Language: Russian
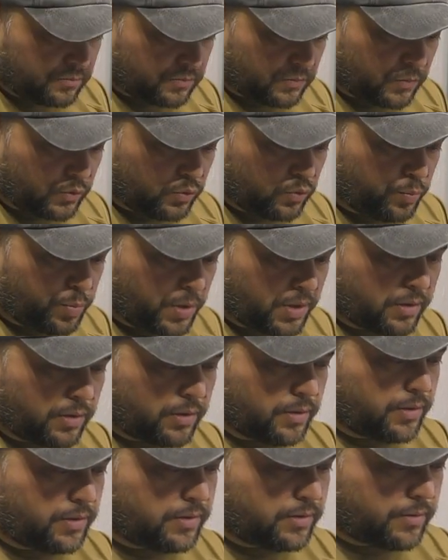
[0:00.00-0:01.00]
Ну, пока
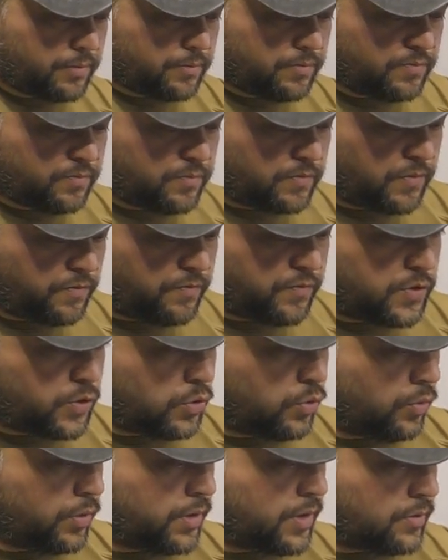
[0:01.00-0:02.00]
это
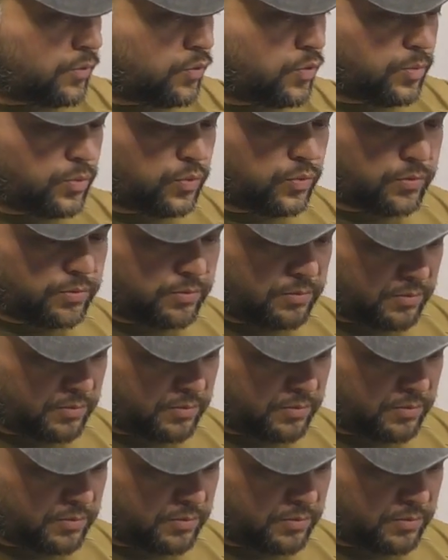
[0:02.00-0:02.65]
все, я думаю.